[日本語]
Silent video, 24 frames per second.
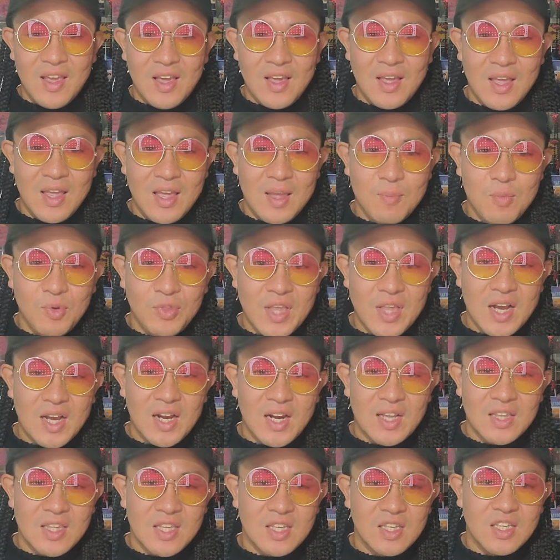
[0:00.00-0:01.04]
えー、もう
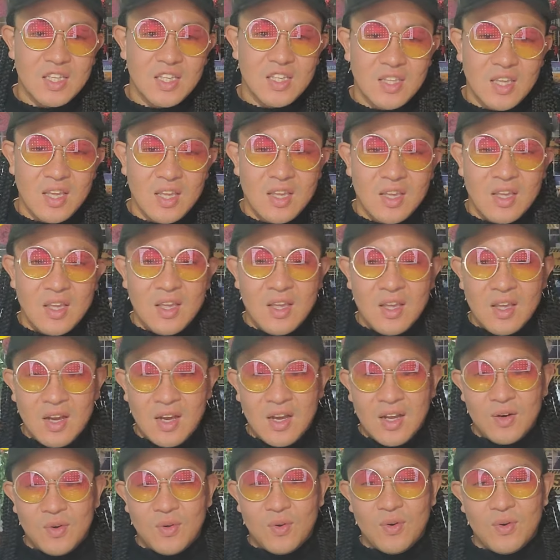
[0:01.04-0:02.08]
流れ的にね、
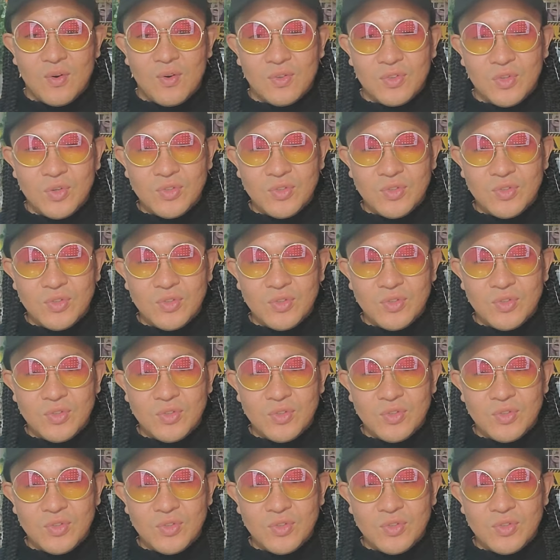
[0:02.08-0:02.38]
あの、